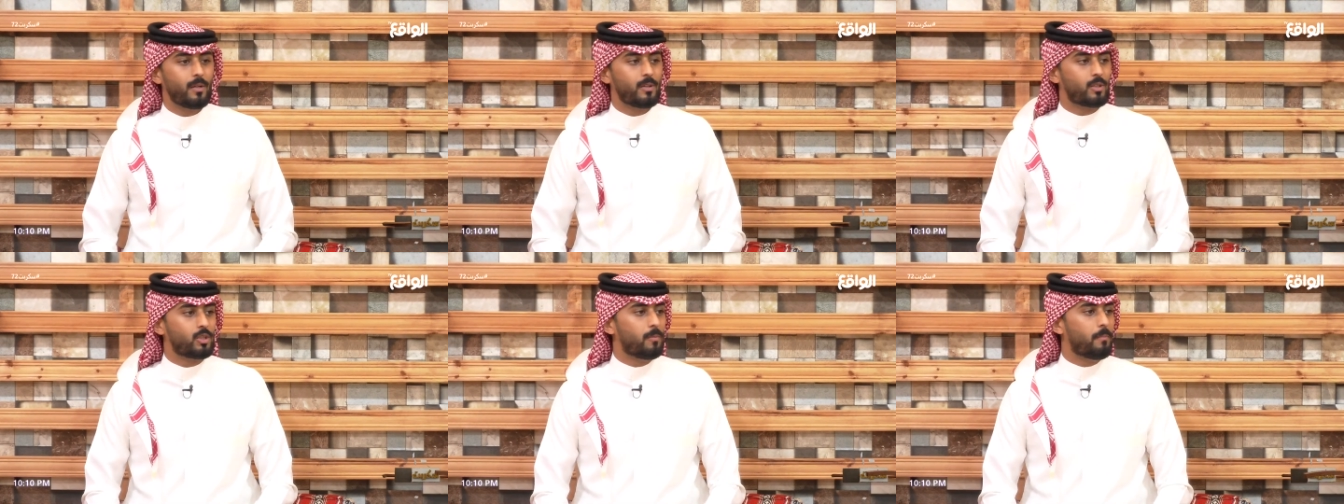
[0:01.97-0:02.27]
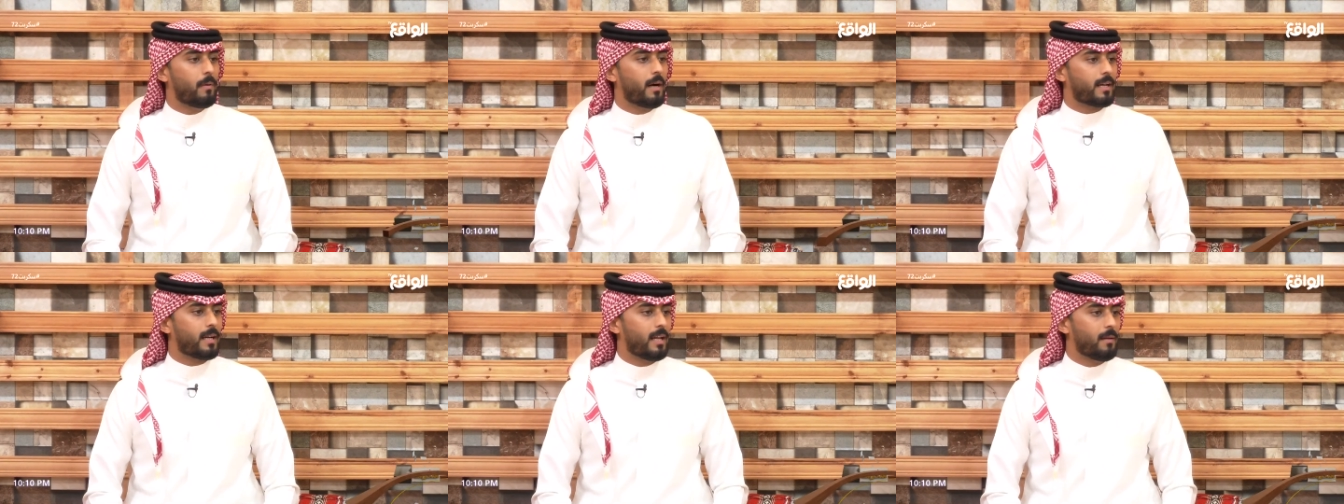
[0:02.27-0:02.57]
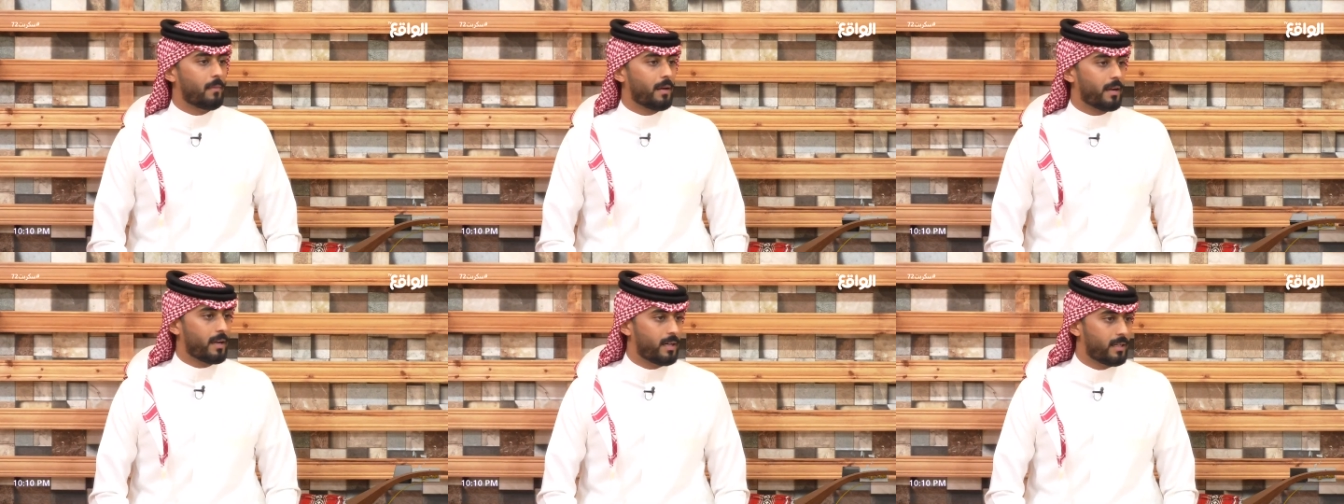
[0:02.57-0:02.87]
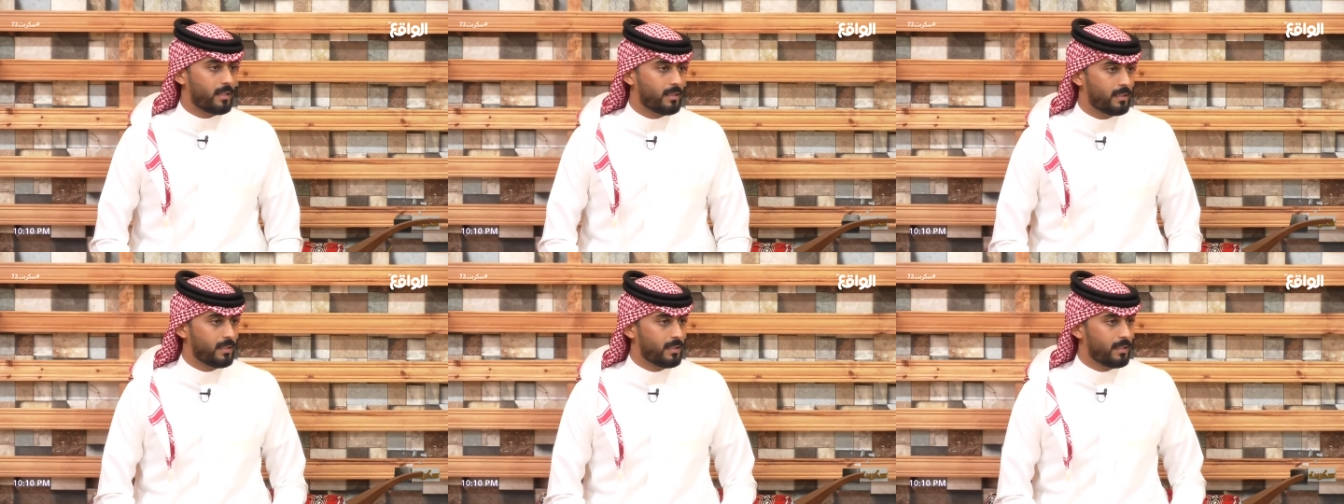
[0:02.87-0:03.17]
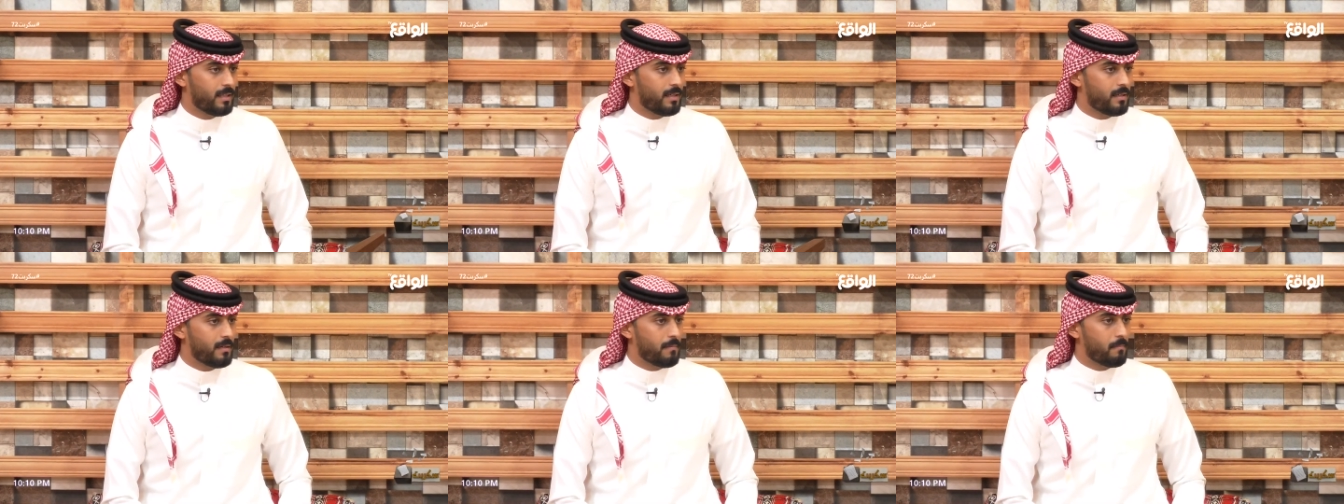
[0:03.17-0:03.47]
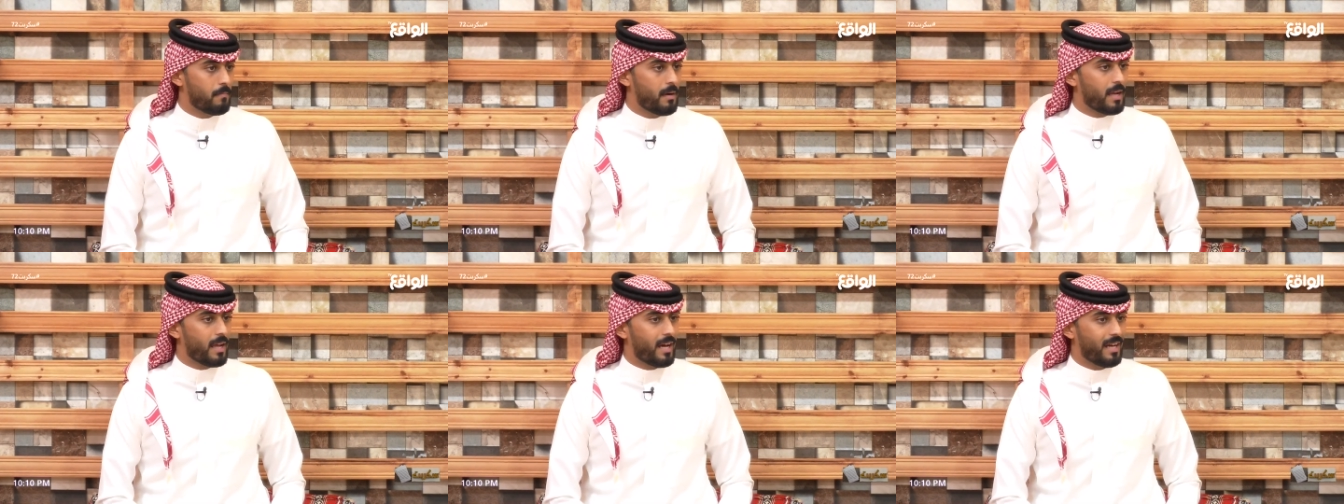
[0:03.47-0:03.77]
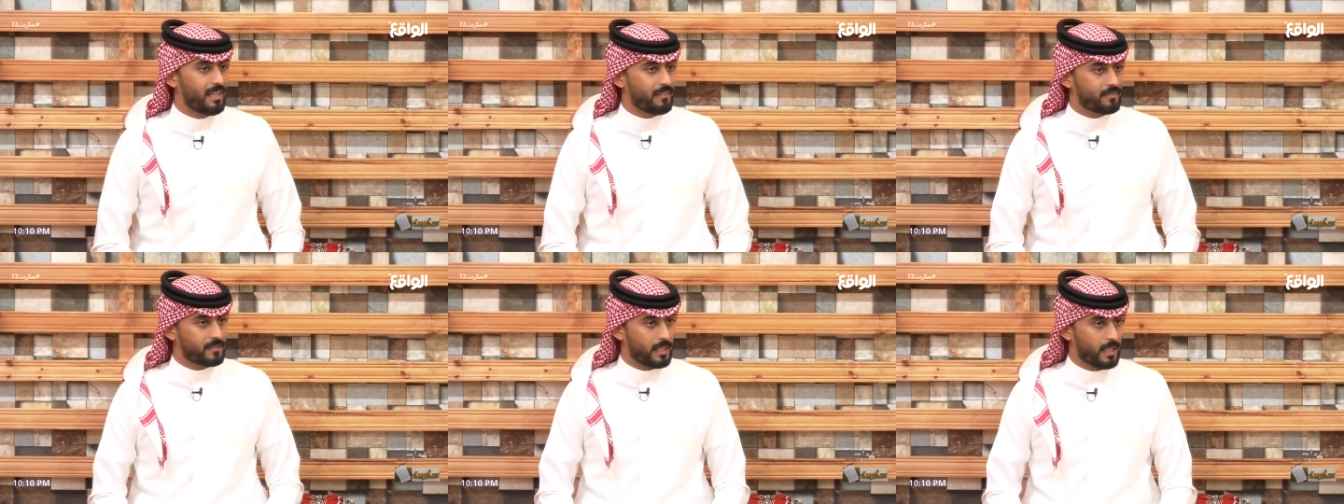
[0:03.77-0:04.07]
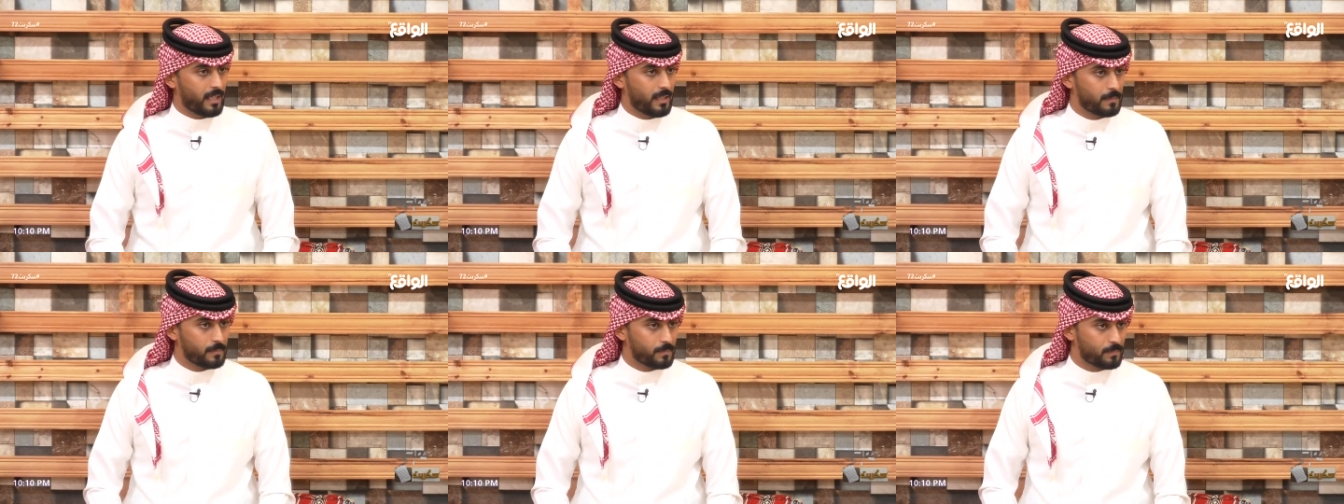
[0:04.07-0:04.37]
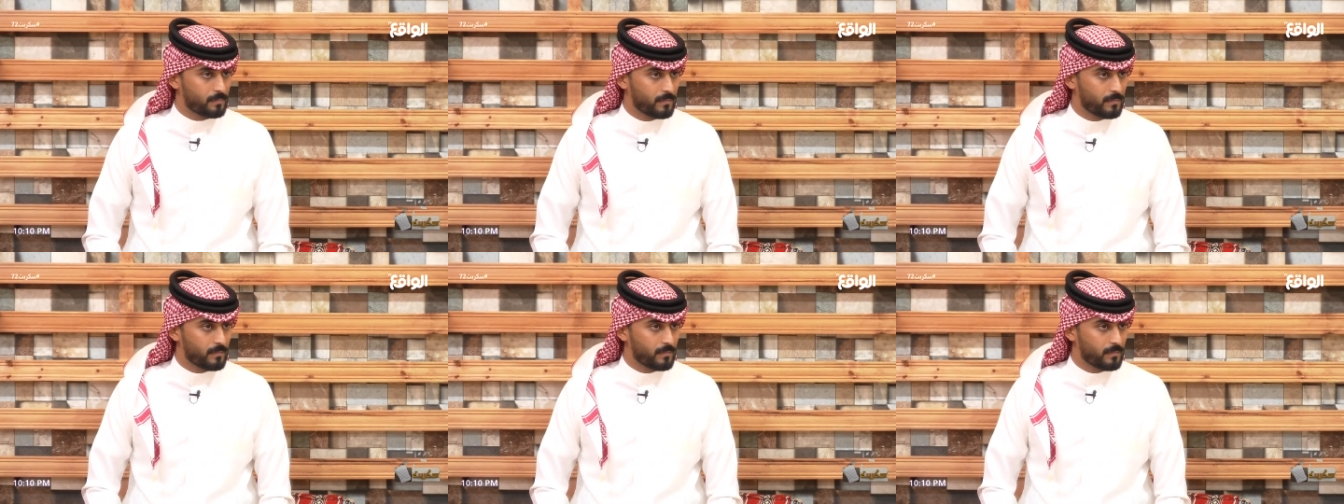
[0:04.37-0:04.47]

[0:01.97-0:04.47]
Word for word: الشباك هالمره ما راح نفتحه